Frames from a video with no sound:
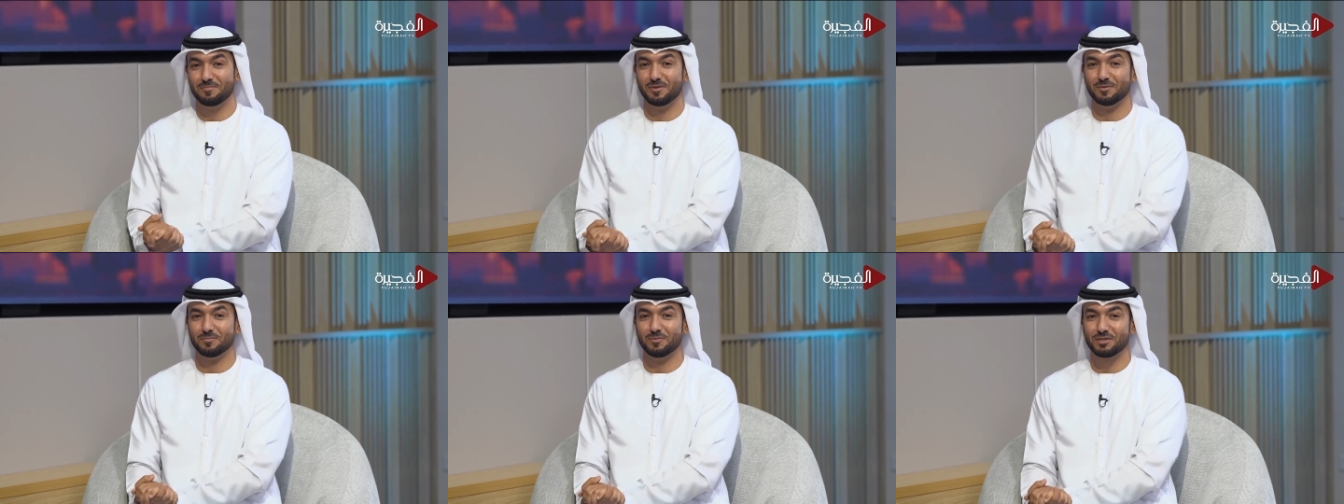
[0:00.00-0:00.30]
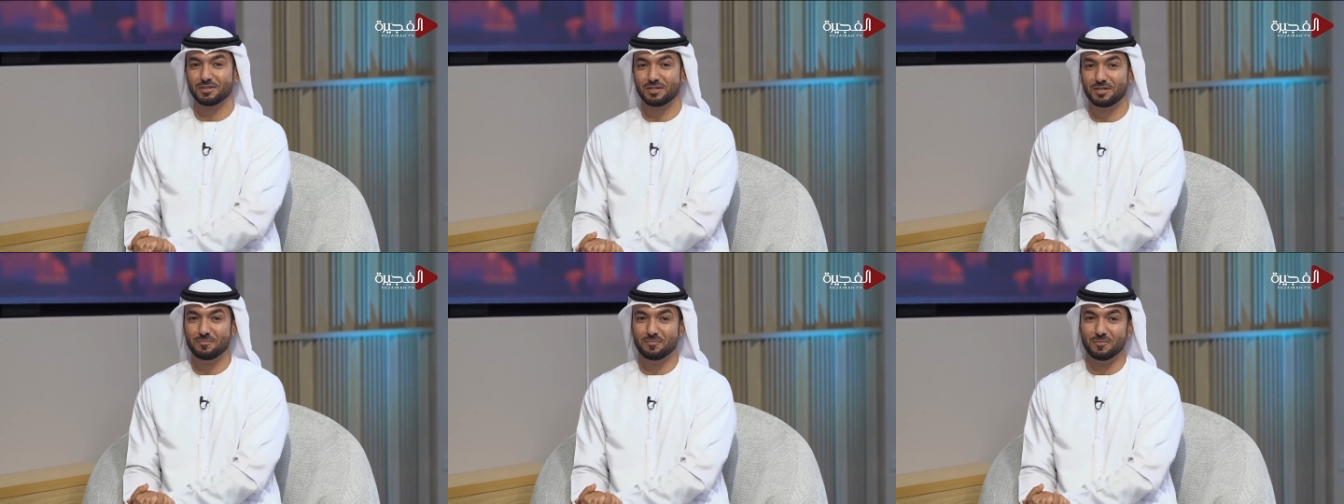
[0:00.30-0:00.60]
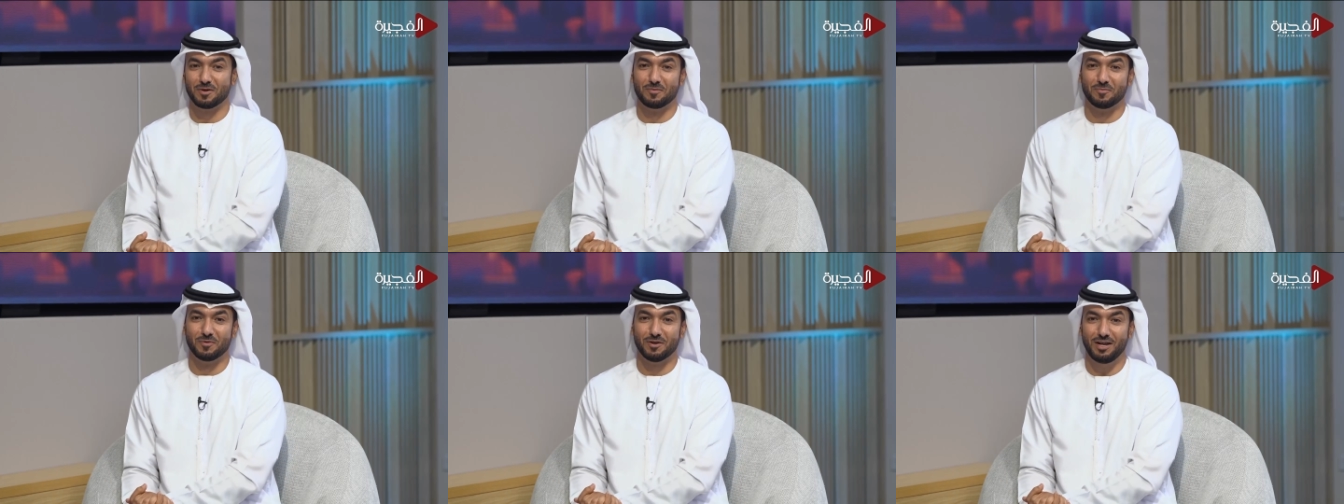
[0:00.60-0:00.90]
بالمطرب
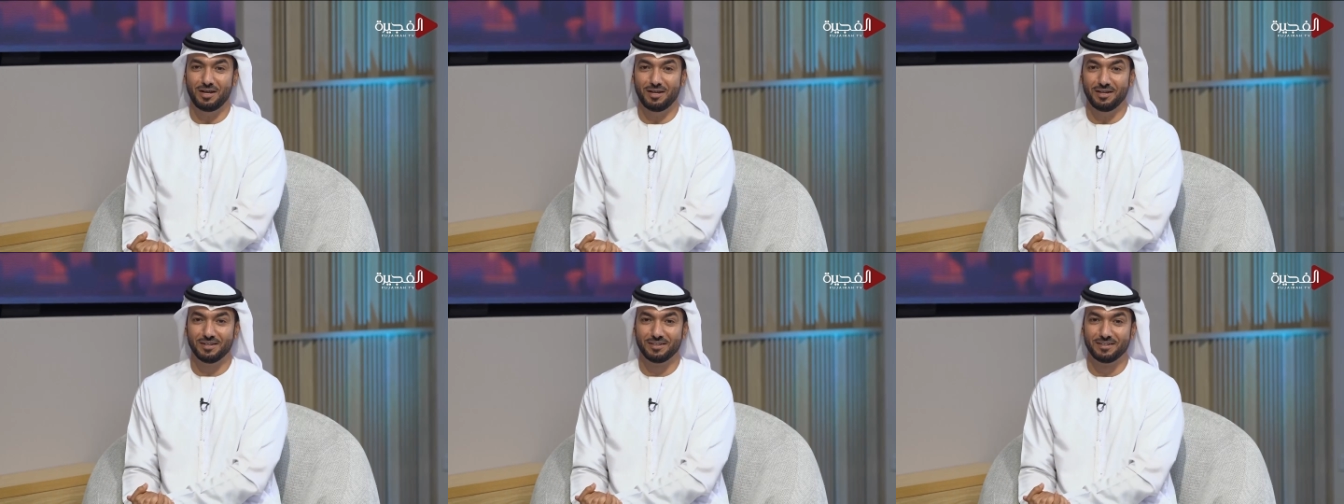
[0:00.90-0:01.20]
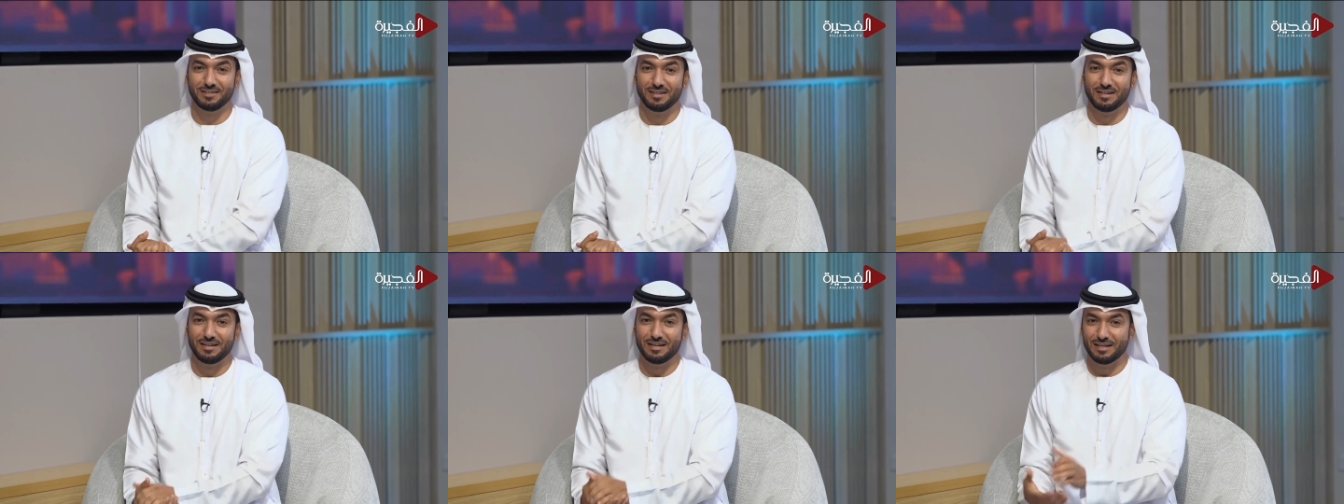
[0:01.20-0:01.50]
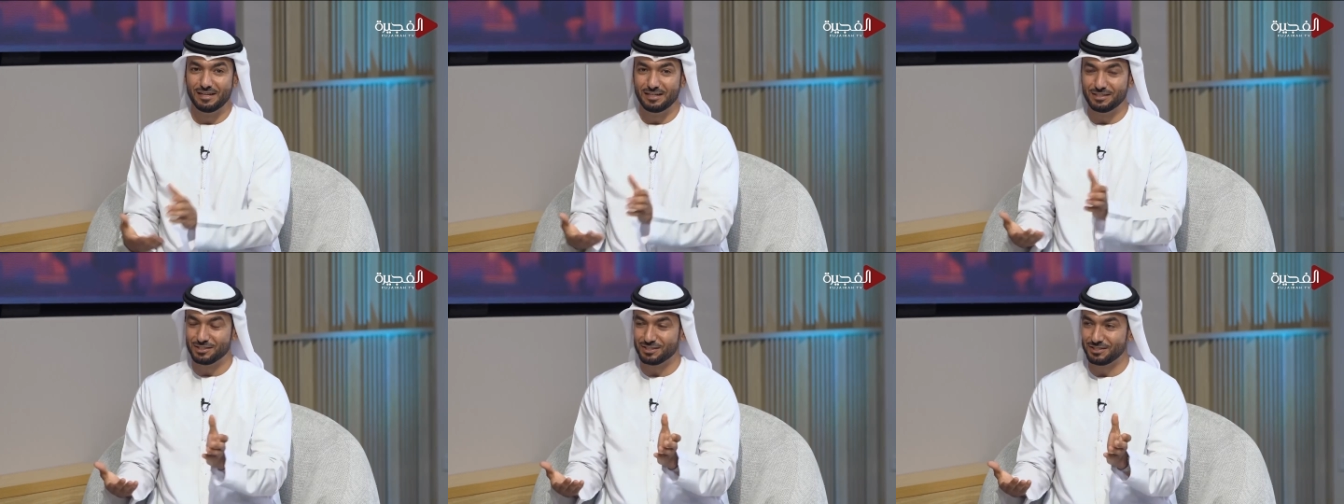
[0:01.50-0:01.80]
والملحن
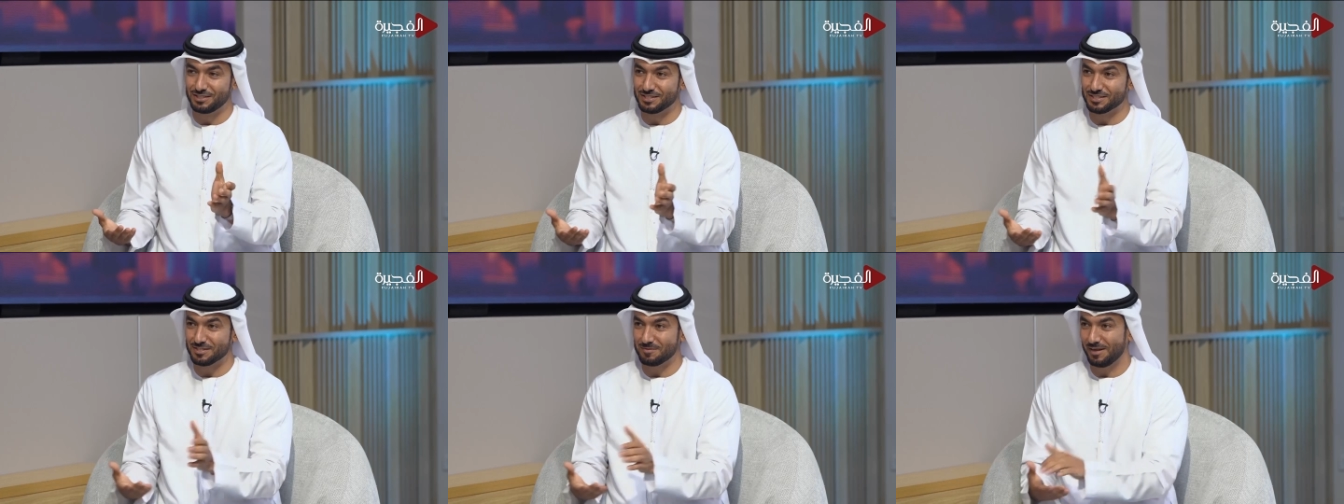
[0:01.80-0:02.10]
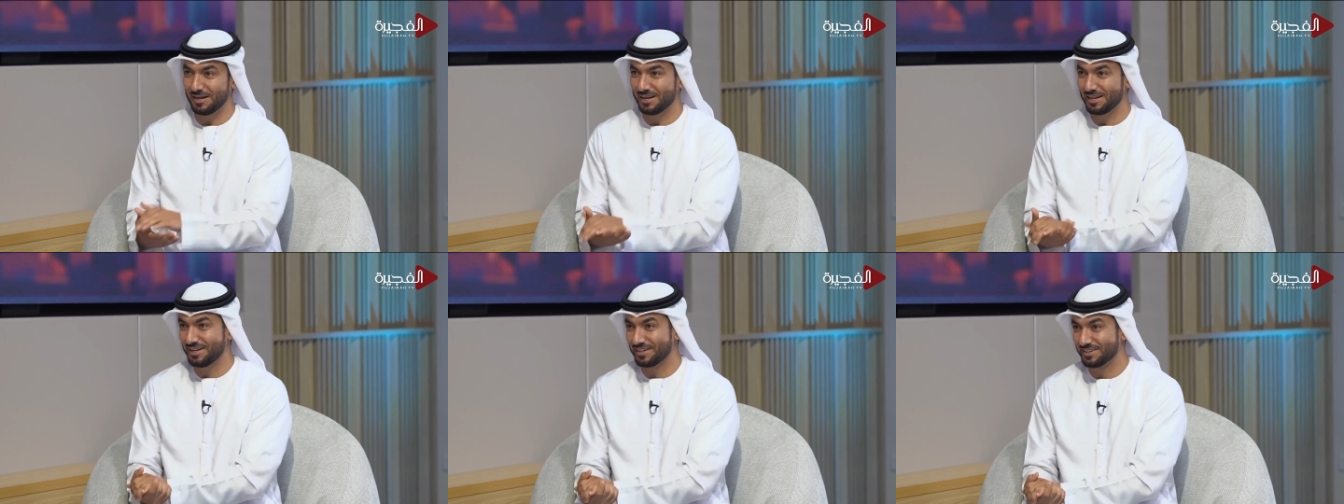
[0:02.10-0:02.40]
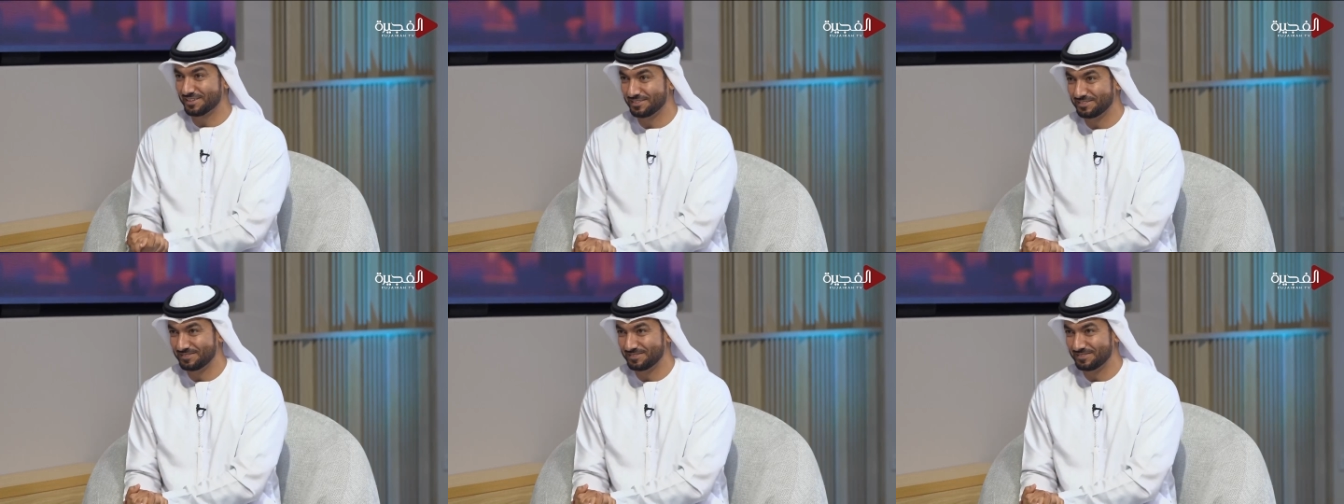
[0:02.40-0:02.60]
الجندي صباح الخير